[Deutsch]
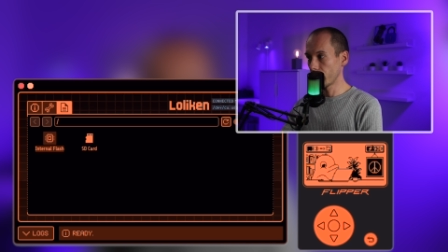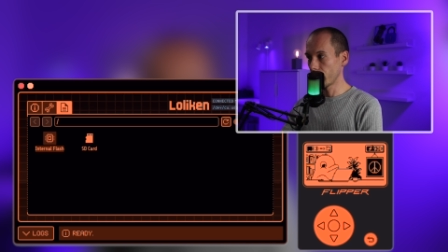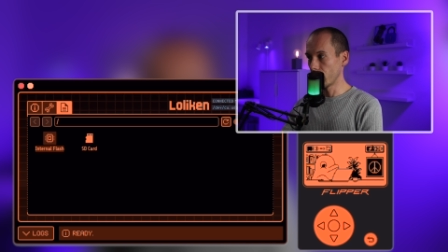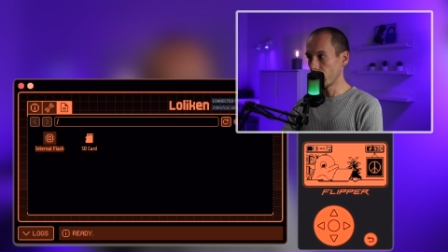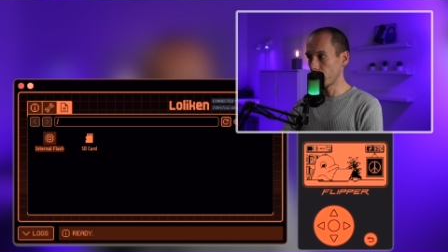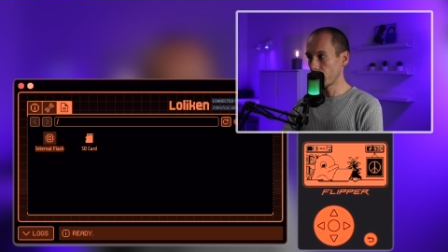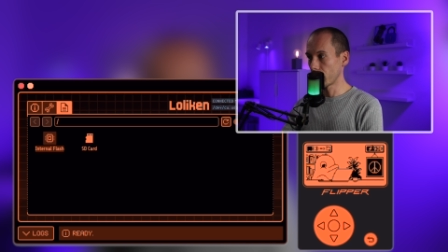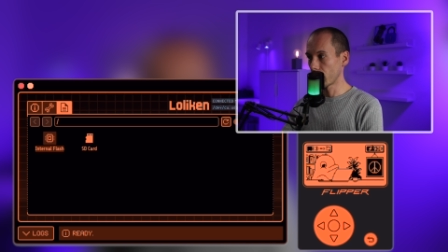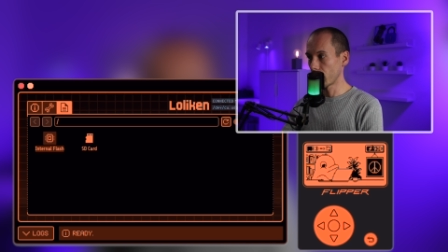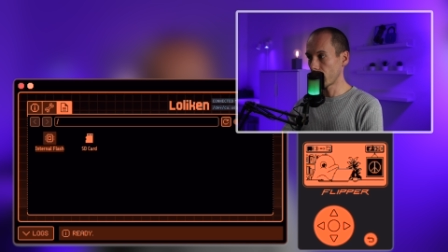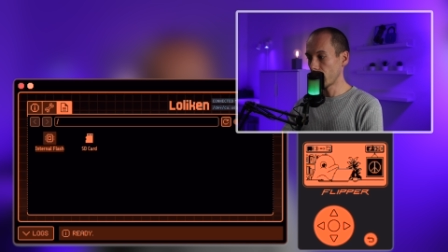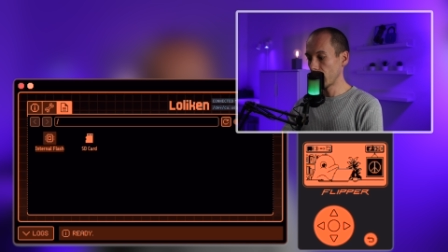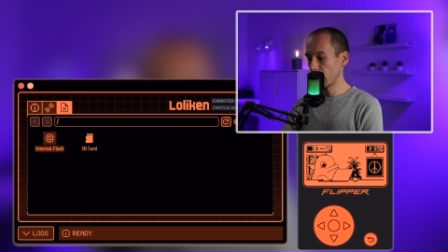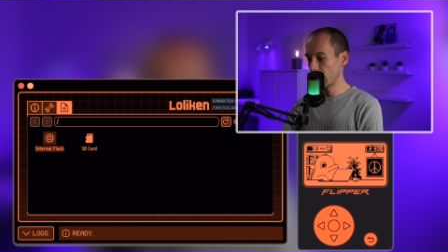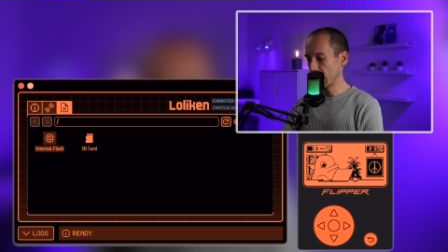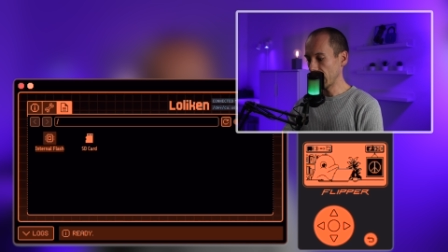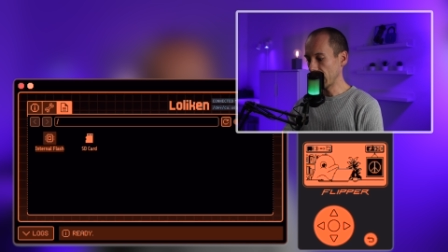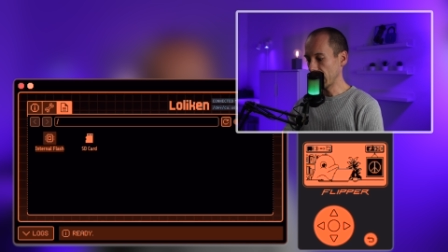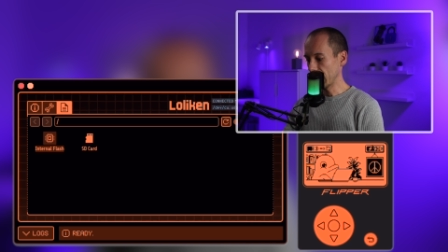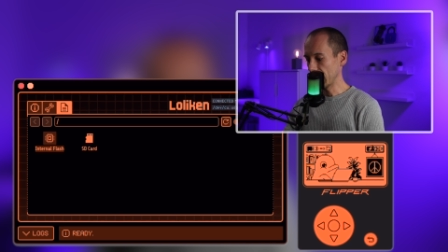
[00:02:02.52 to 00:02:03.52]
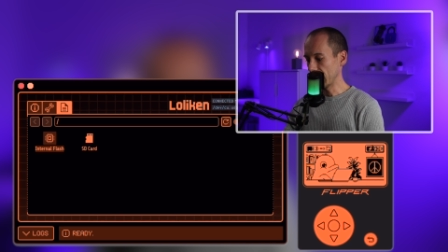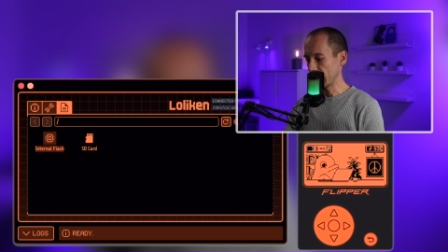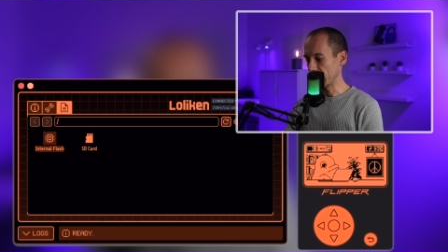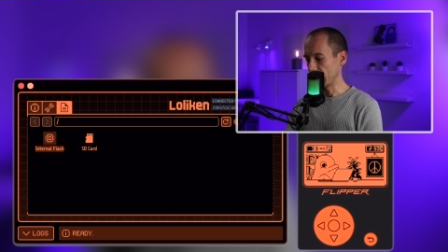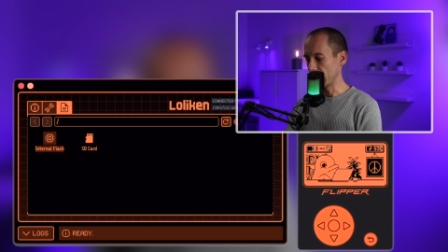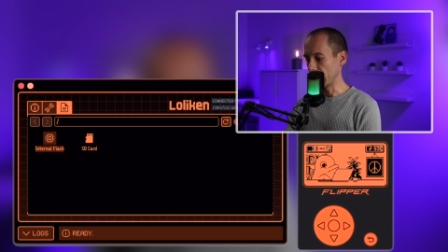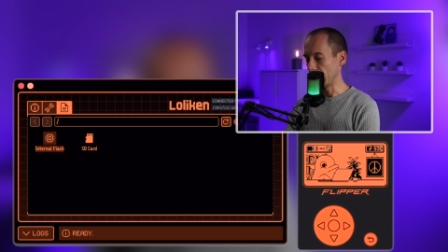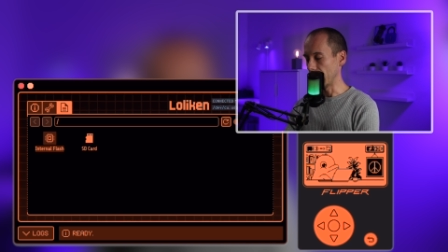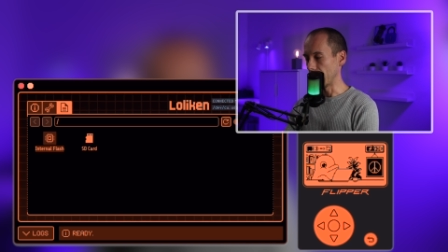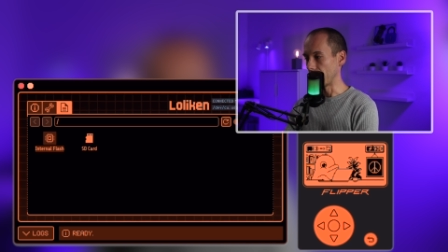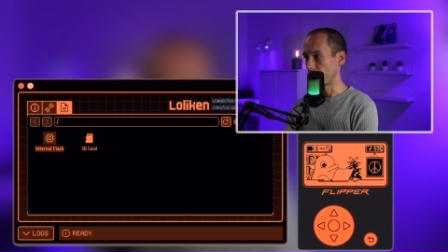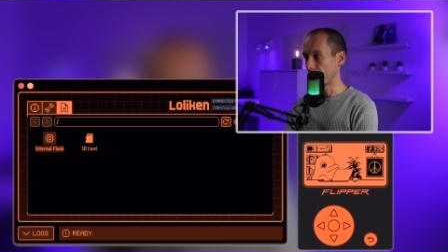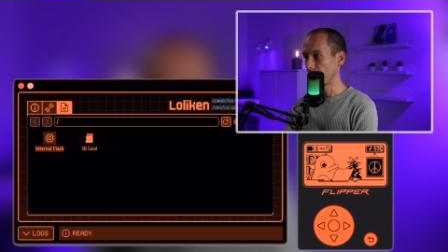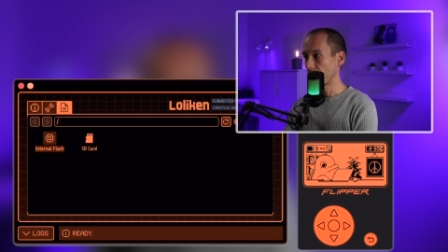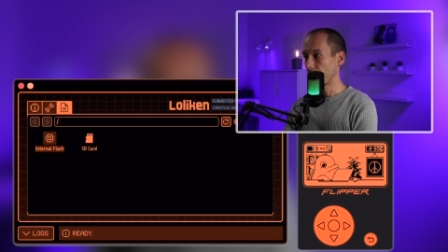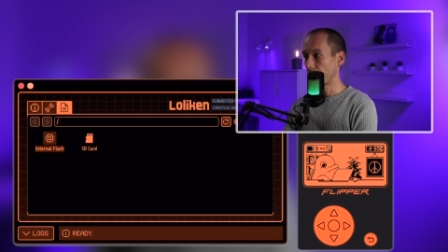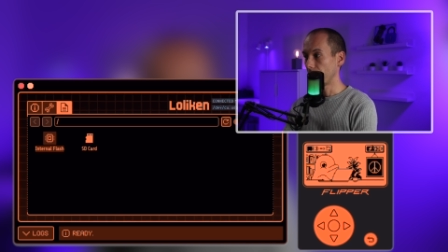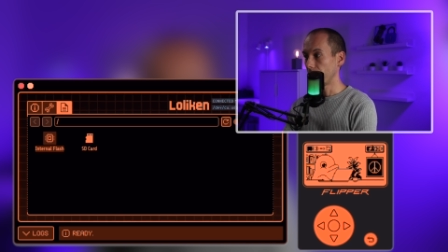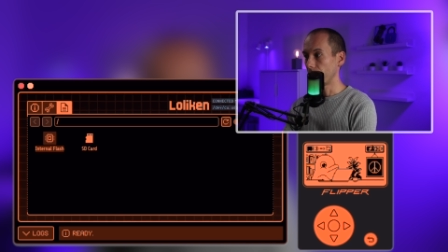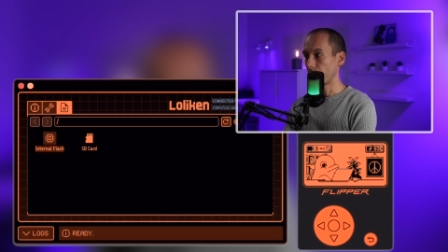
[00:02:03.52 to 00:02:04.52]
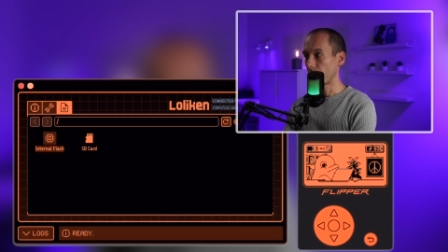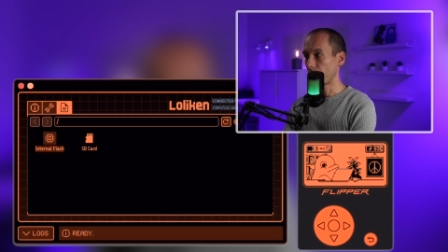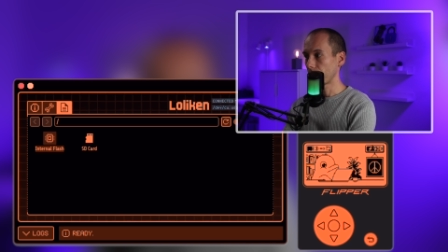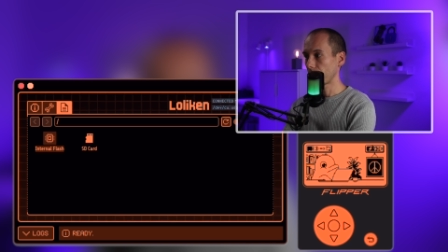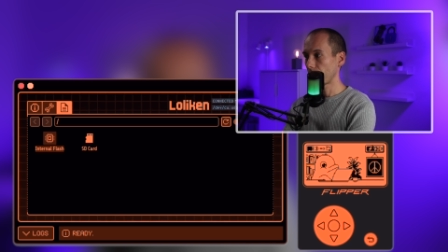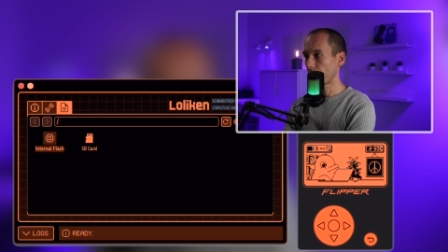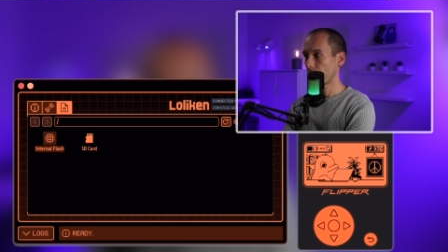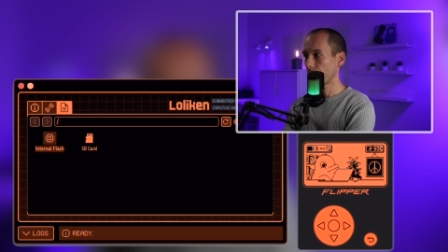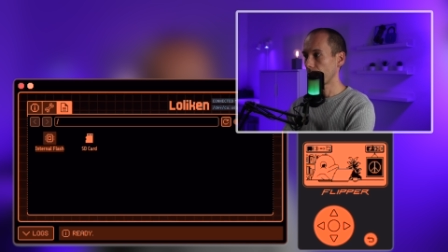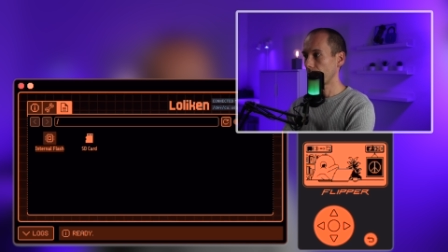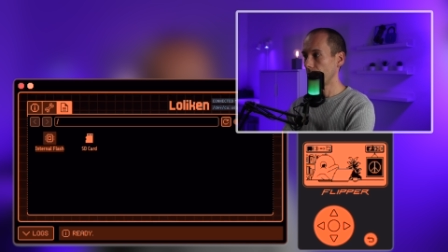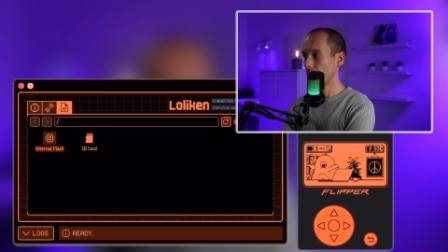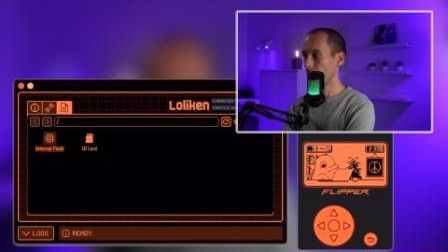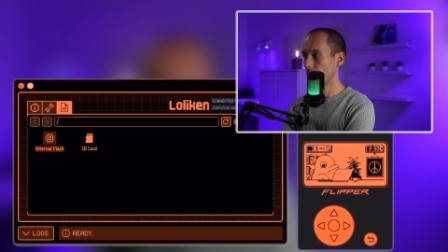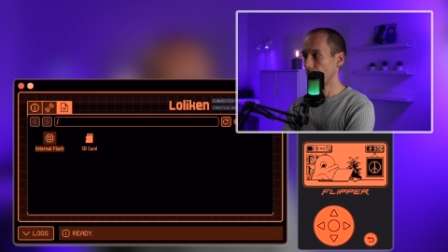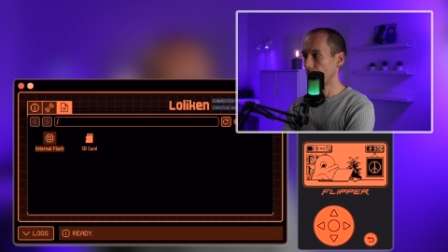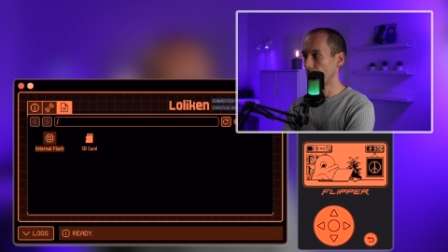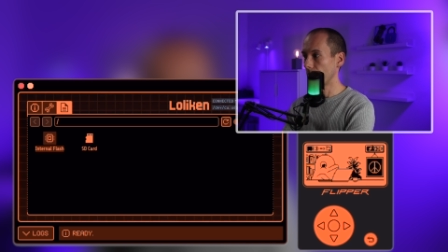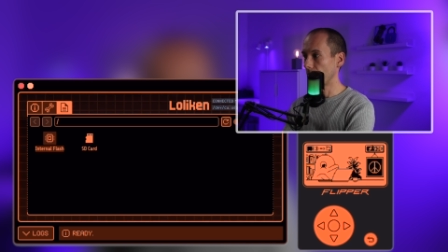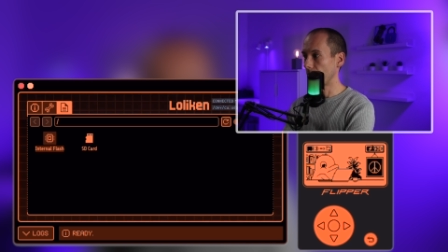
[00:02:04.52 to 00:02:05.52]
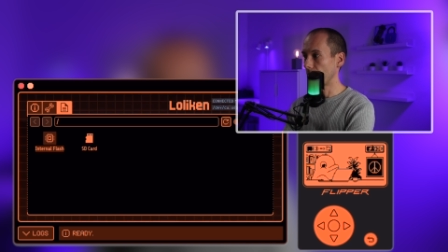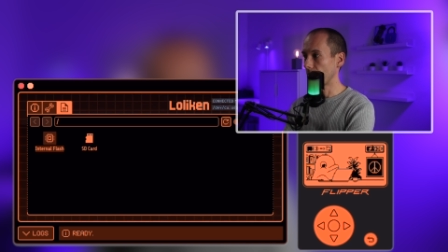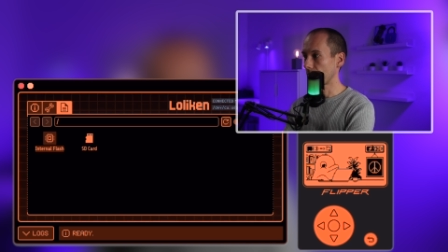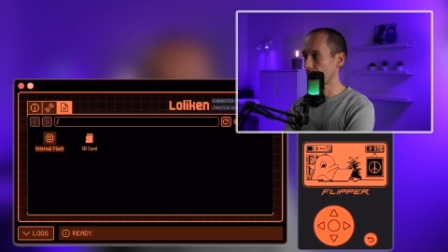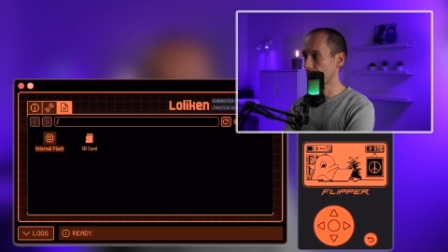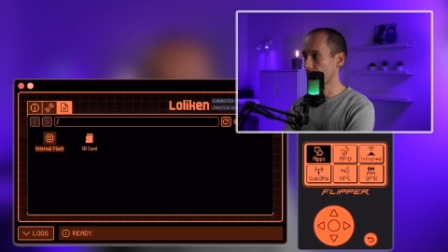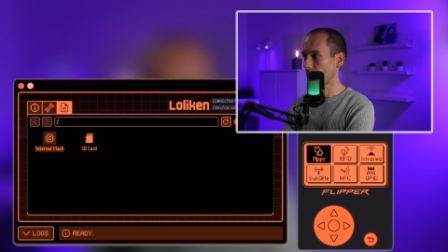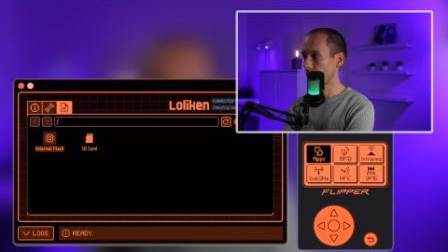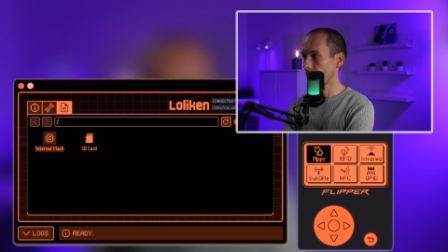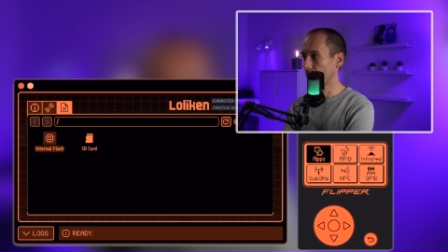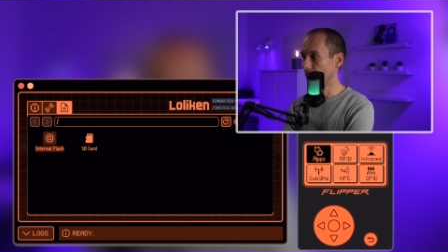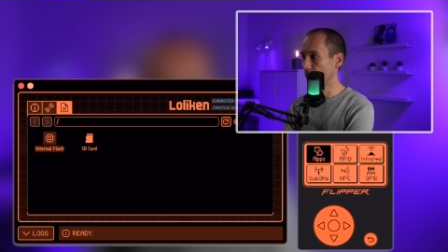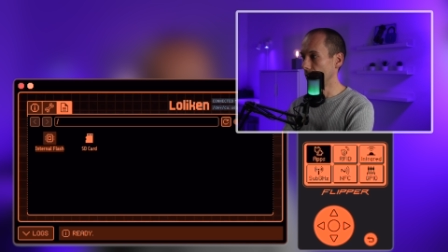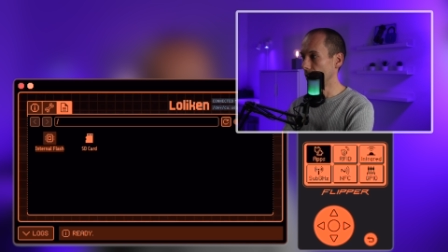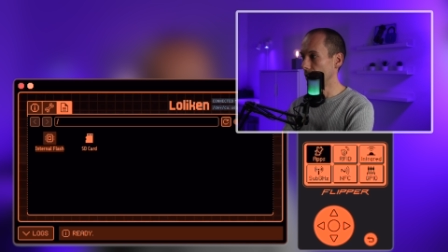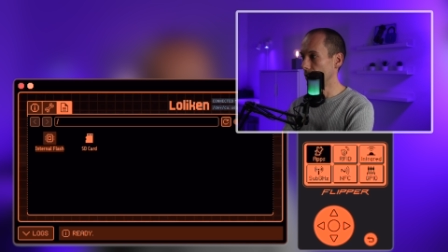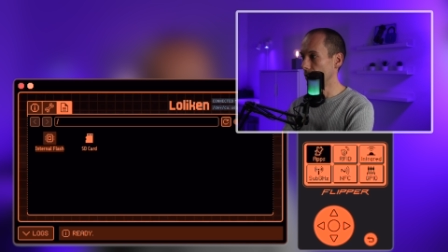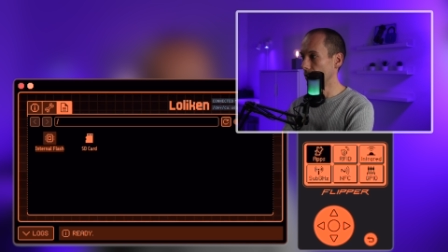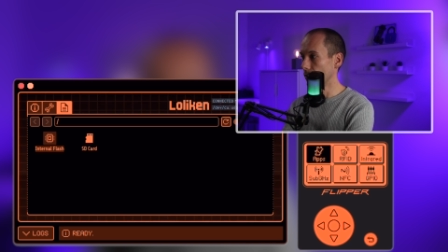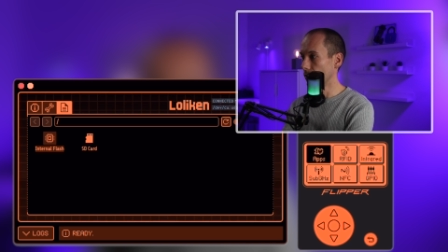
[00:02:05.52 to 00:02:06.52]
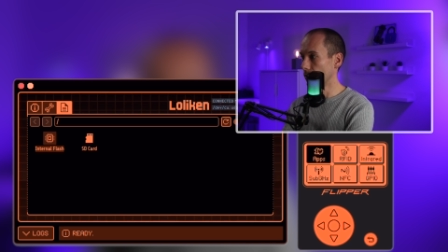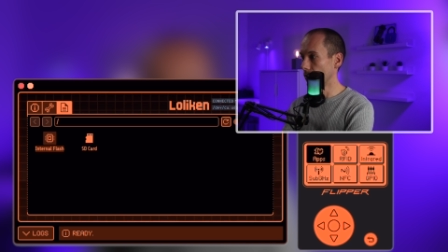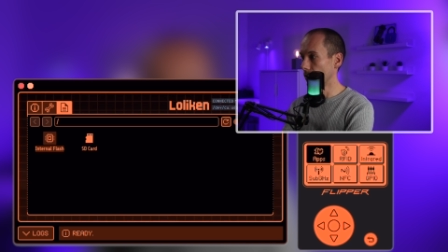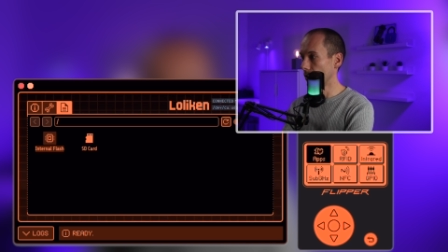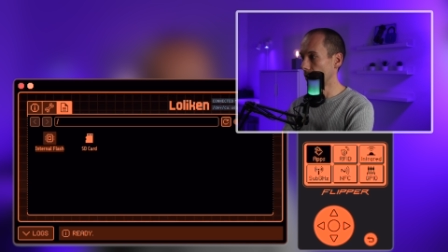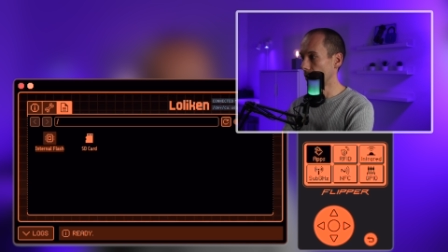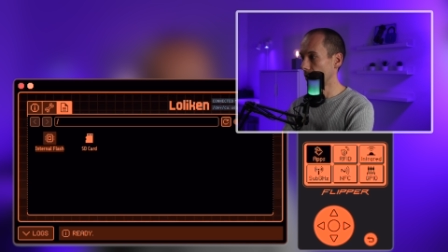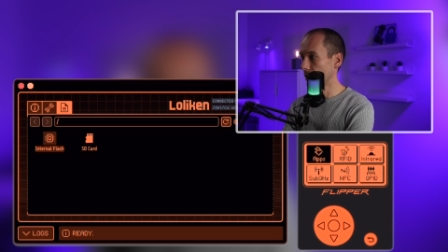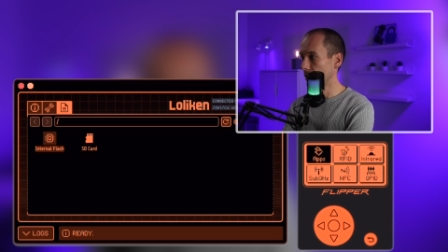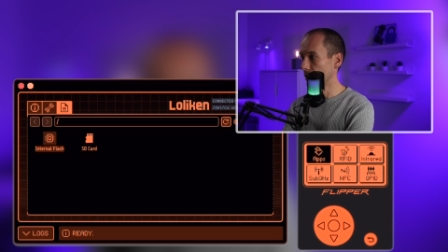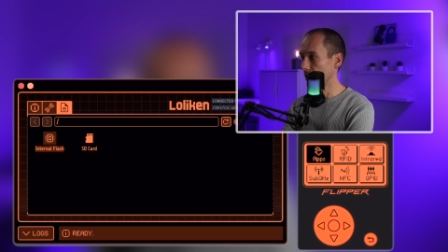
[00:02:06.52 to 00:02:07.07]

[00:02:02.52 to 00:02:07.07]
Flipper sehe. Wir haben ja im letzten Video